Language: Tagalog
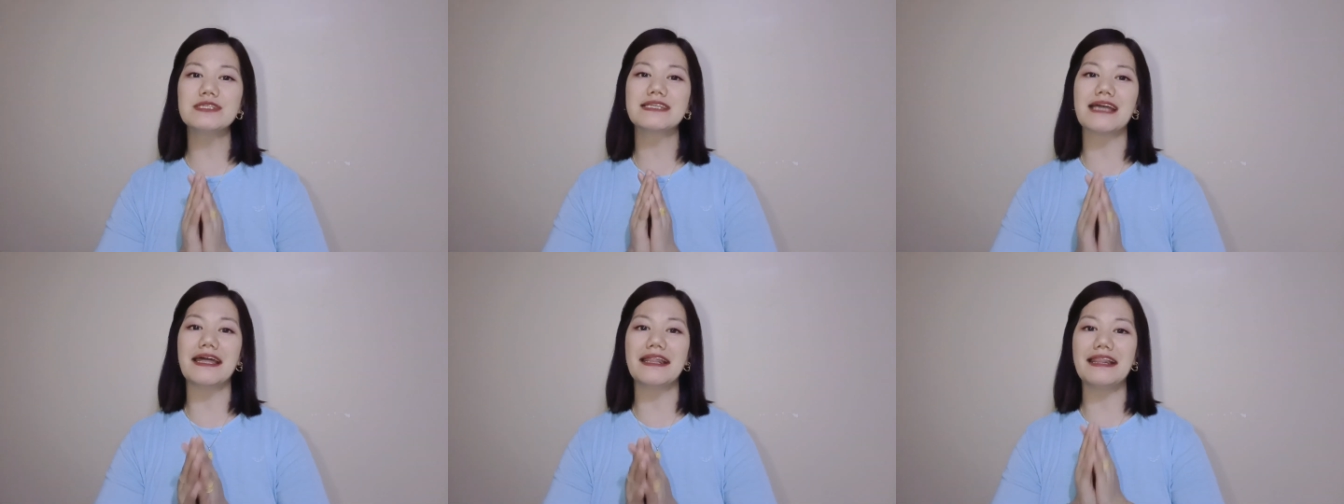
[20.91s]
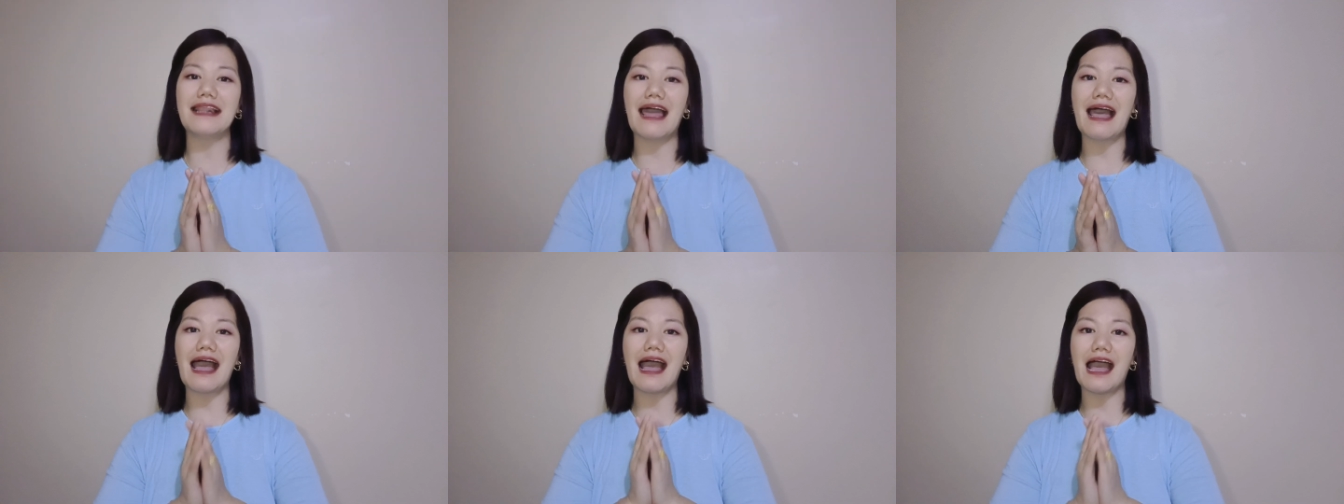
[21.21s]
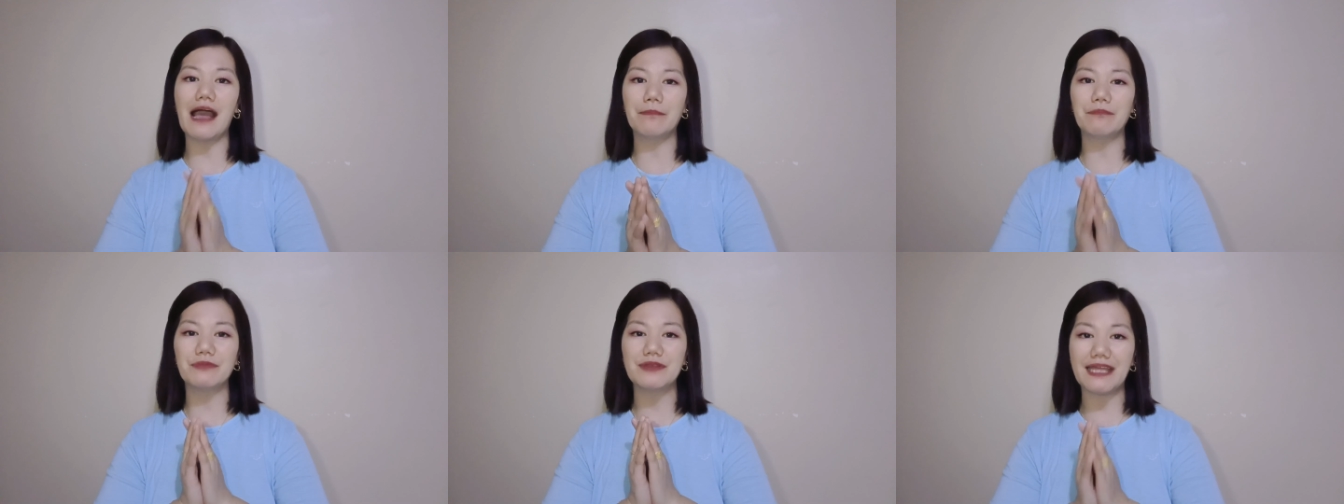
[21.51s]
Sanla
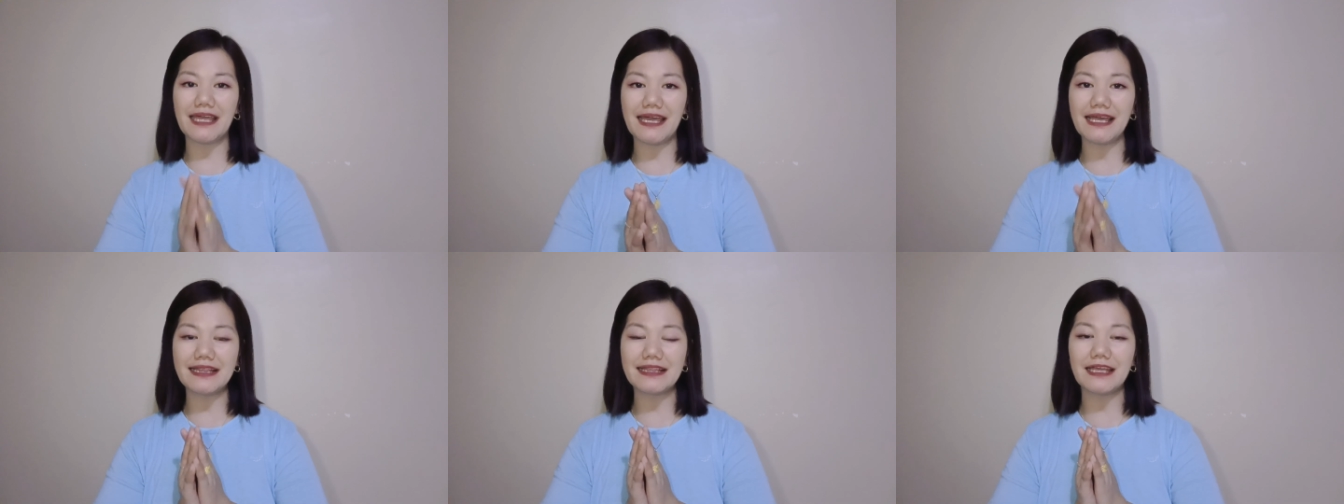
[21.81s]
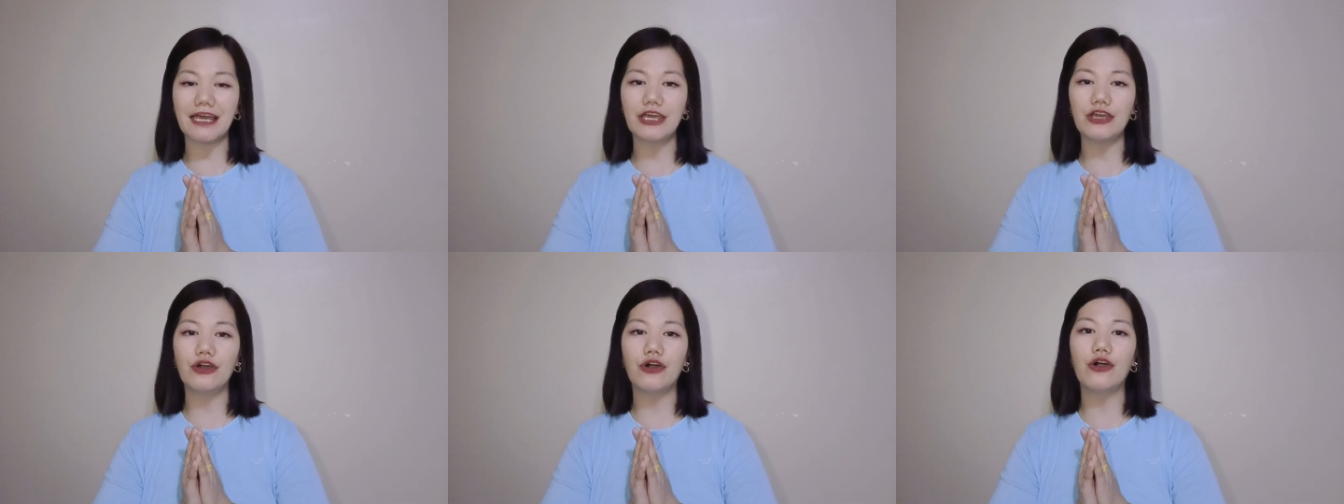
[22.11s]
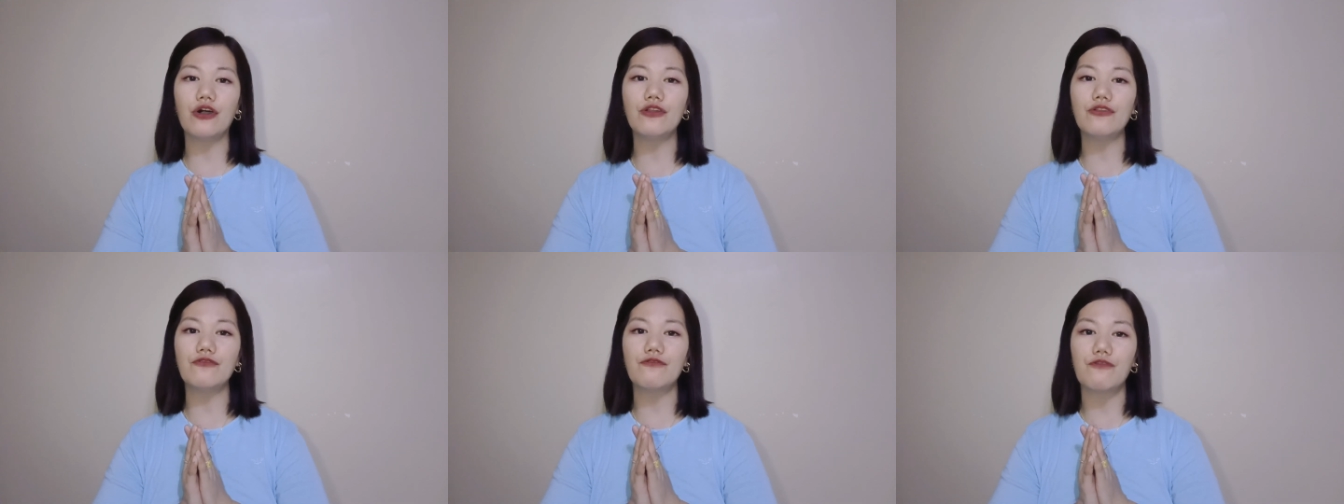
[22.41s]
update
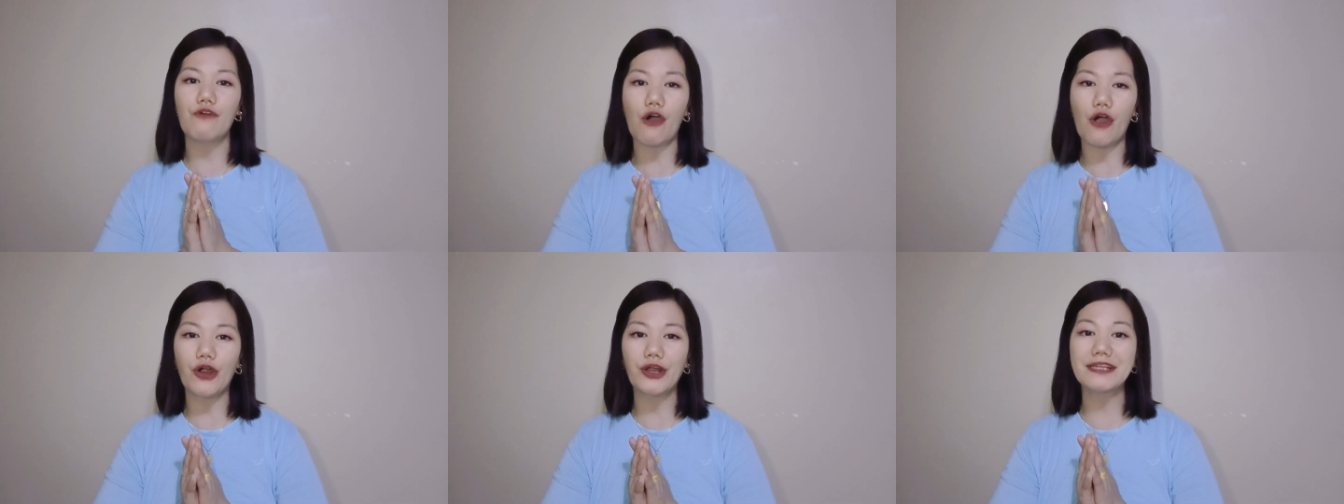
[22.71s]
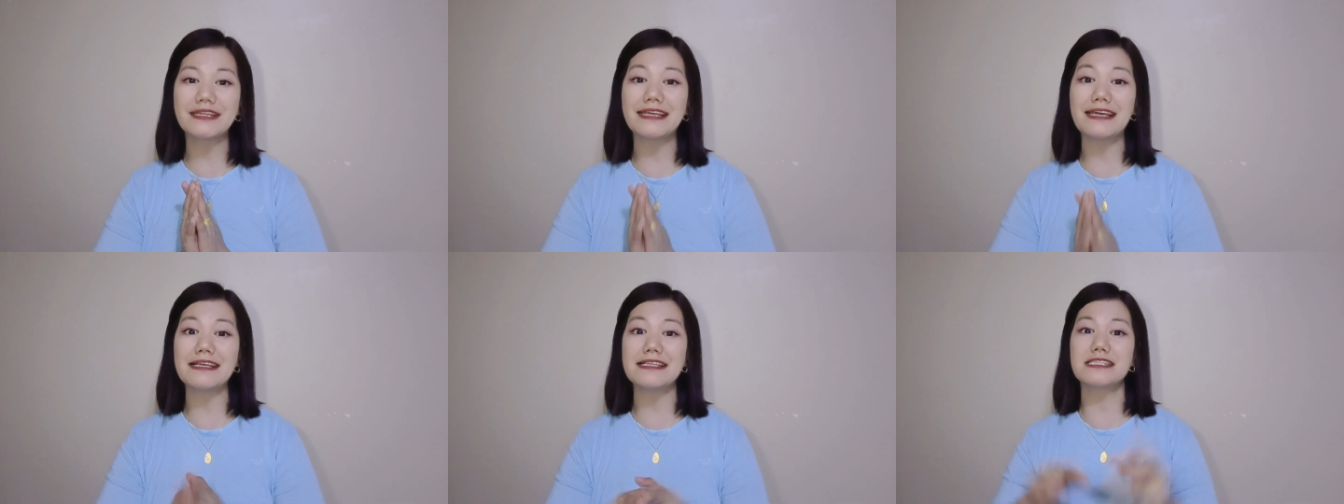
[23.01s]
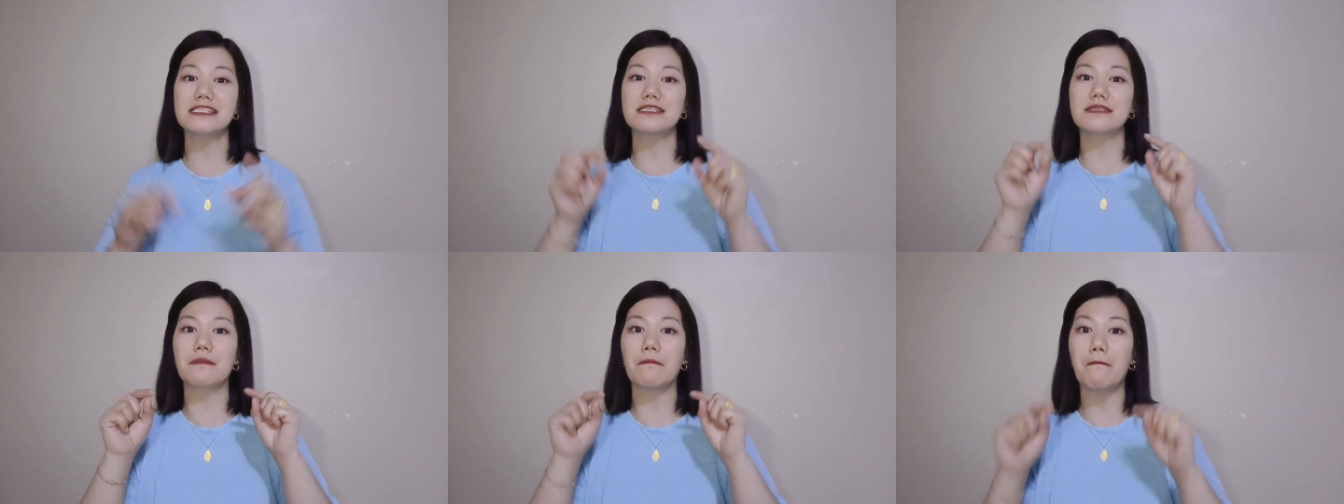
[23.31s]
ngayon for
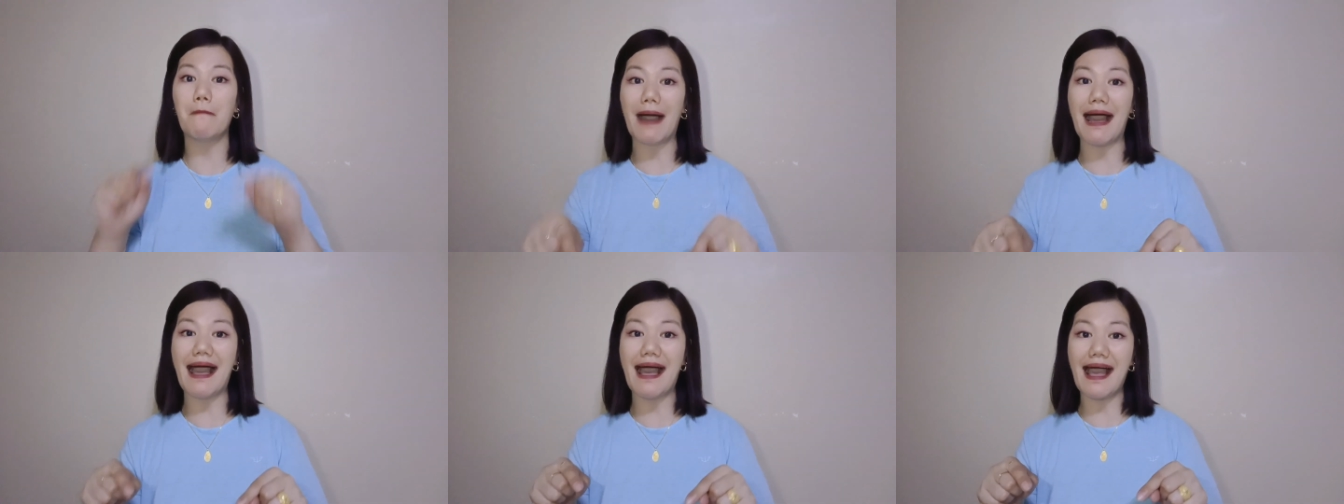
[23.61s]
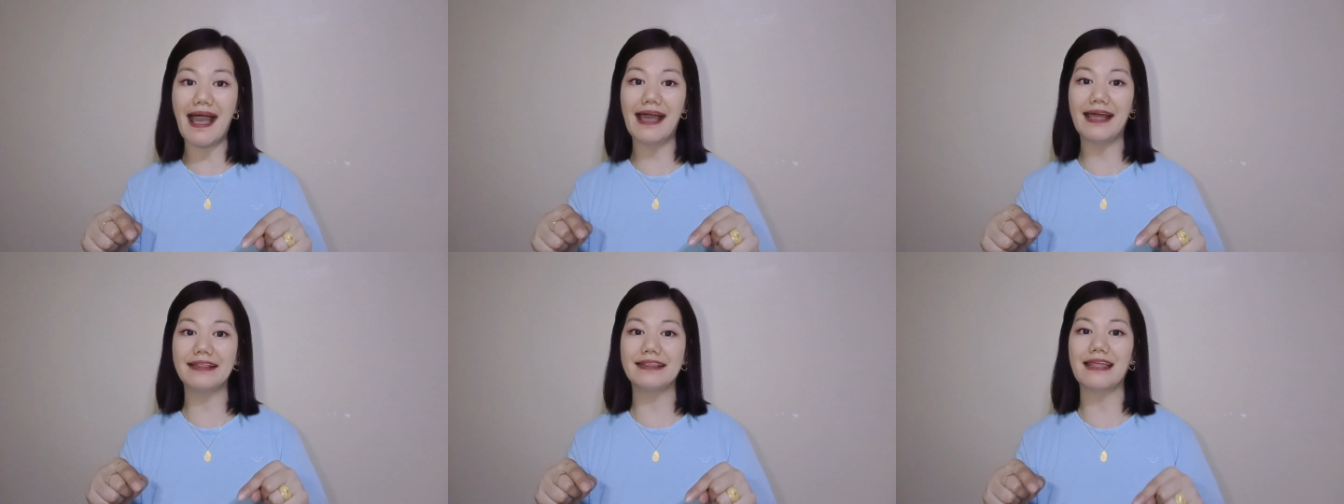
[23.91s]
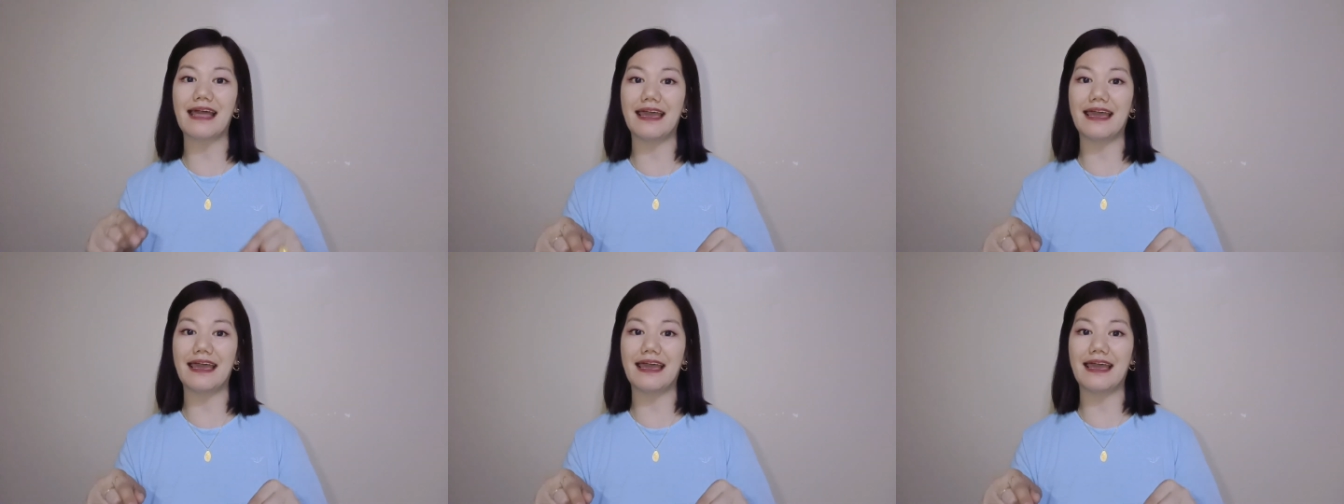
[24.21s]
this month.